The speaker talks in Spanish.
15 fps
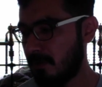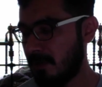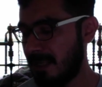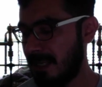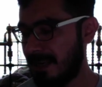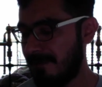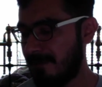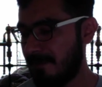de
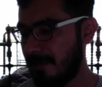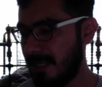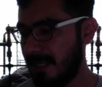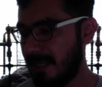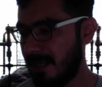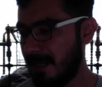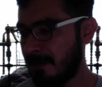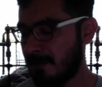la
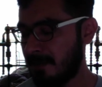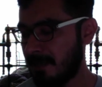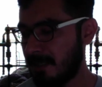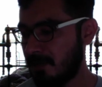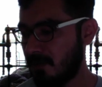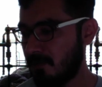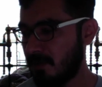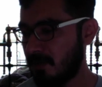familia, de
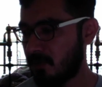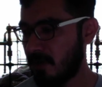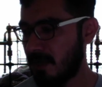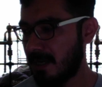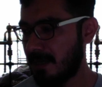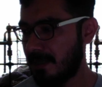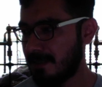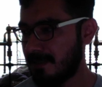estos
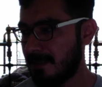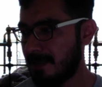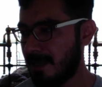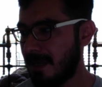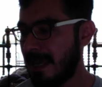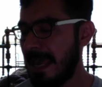personajes.